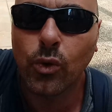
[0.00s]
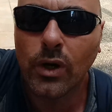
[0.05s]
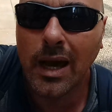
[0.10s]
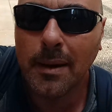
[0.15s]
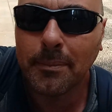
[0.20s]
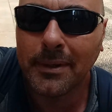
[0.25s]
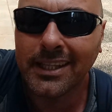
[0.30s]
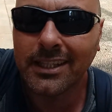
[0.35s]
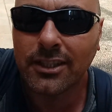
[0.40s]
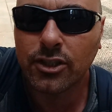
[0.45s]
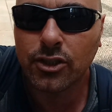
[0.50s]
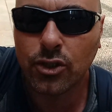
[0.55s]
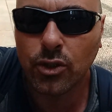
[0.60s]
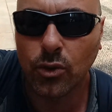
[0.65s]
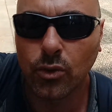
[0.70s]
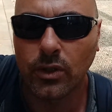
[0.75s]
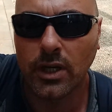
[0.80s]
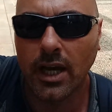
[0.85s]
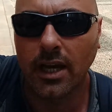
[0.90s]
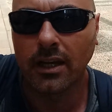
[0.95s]
una
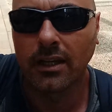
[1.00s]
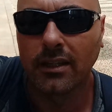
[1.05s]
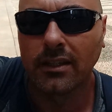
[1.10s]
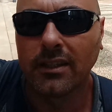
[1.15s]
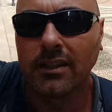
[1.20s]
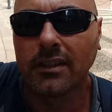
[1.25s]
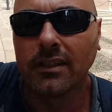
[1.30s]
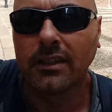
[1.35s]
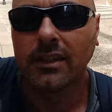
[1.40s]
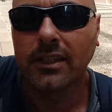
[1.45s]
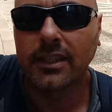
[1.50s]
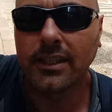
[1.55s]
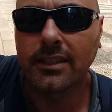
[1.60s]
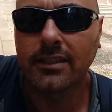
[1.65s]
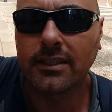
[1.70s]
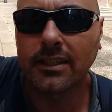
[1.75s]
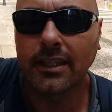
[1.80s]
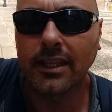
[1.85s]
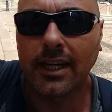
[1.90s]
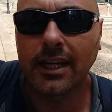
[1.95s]
persona che
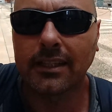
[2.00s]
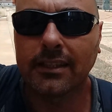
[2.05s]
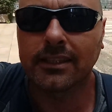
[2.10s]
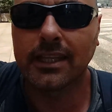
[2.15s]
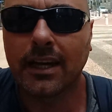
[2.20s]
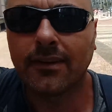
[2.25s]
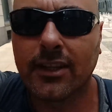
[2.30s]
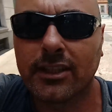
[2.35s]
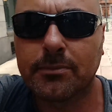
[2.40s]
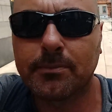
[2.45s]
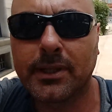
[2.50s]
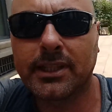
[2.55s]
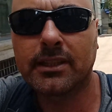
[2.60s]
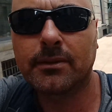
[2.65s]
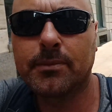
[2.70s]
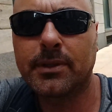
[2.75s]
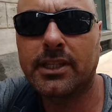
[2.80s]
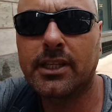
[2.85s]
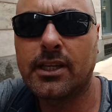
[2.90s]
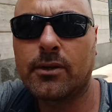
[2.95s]
si grattava, aspetta
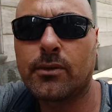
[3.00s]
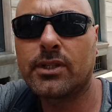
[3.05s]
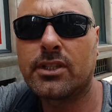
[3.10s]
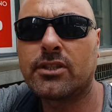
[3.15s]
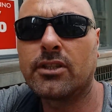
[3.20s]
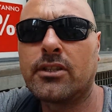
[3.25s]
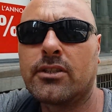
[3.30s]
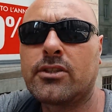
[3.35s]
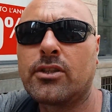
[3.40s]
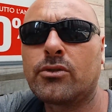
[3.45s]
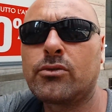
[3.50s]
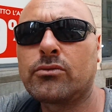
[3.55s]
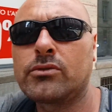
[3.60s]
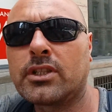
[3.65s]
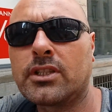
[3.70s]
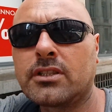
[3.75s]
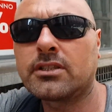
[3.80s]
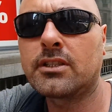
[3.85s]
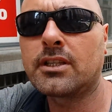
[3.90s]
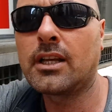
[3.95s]
perché questa è
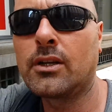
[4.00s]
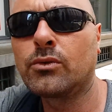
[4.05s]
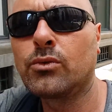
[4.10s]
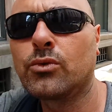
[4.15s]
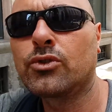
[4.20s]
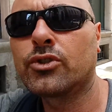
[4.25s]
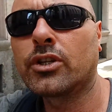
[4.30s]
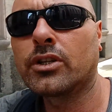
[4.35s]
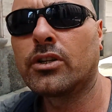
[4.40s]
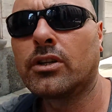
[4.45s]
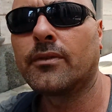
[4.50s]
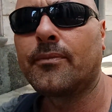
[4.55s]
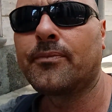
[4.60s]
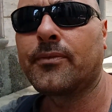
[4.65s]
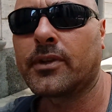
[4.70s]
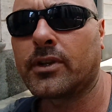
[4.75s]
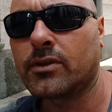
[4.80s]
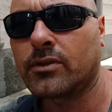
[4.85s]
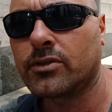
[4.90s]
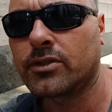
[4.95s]
tutta luce, no?
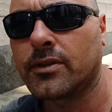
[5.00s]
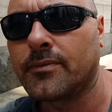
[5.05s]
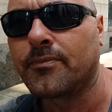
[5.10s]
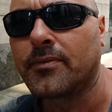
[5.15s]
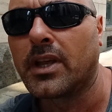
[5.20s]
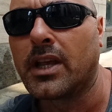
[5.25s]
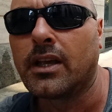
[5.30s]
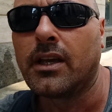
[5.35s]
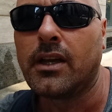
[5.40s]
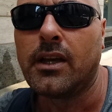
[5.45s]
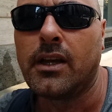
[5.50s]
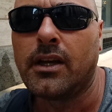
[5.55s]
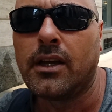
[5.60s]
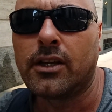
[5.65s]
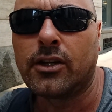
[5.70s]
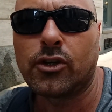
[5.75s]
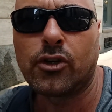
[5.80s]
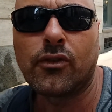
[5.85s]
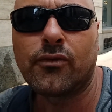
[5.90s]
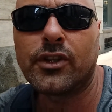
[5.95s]
È così.
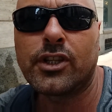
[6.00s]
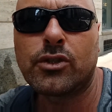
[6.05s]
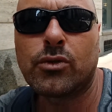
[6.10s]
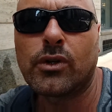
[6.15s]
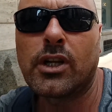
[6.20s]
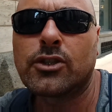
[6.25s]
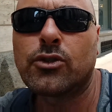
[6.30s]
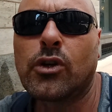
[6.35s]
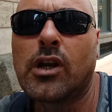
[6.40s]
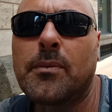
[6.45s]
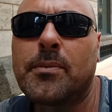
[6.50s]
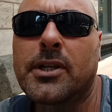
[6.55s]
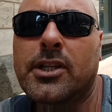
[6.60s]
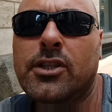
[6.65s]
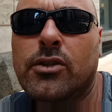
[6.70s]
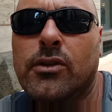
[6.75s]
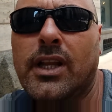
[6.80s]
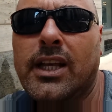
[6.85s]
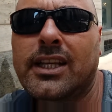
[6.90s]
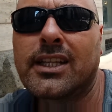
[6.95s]
Non ho visto una sola
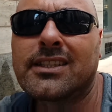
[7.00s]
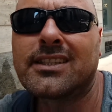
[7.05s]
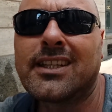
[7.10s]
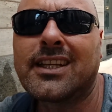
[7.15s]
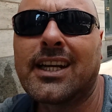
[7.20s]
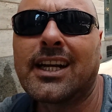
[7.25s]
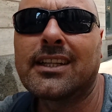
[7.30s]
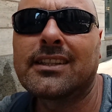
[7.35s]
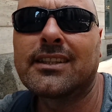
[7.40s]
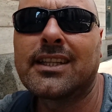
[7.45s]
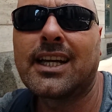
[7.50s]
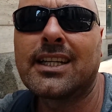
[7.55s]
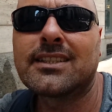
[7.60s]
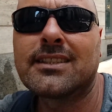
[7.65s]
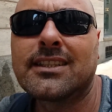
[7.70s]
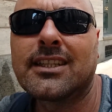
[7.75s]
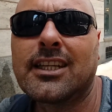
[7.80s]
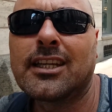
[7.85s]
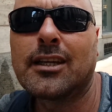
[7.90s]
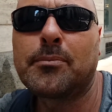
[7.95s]
persona che si
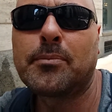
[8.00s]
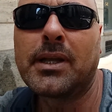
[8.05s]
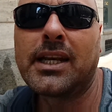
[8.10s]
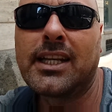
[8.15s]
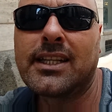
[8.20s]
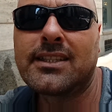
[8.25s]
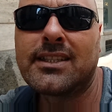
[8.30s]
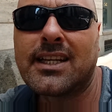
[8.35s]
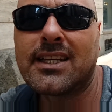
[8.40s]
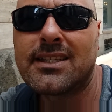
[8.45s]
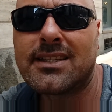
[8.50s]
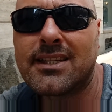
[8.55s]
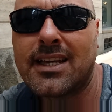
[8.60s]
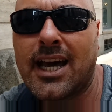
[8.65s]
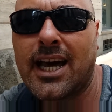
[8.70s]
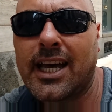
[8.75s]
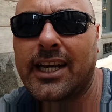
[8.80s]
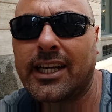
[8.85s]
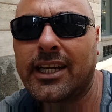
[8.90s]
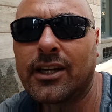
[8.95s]
grattasse per le
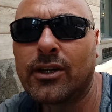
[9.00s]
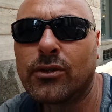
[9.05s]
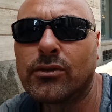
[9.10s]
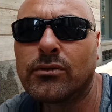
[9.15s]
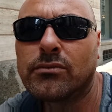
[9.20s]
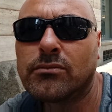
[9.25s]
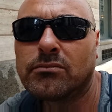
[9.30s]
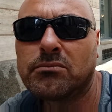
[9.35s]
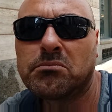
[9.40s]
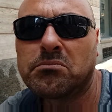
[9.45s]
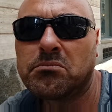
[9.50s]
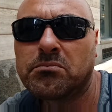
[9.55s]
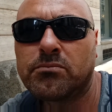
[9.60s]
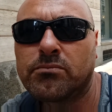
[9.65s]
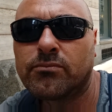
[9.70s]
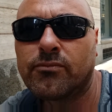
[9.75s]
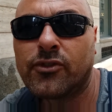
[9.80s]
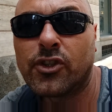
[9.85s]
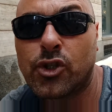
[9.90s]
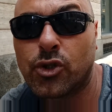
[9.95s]
zanzare, o,
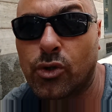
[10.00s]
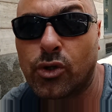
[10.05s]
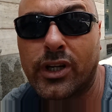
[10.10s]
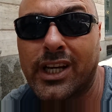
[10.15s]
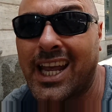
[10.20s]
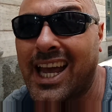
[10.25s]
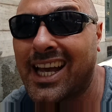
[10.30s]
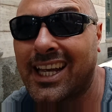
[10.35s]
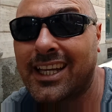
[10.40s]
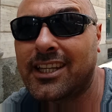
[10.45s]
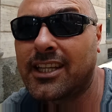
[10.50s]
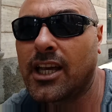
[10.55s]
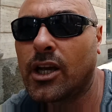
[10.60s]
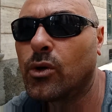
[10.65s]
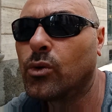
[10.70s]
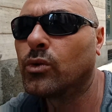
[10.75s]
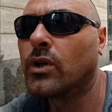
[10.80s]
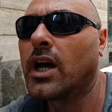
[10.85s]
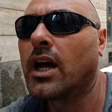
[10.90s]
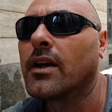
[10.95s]
vi giuro neanche
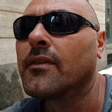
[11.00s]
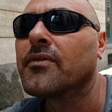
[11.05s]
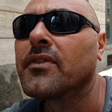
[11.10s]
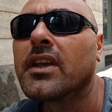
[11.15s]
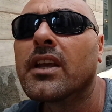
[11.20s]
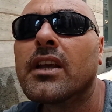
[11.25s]
una.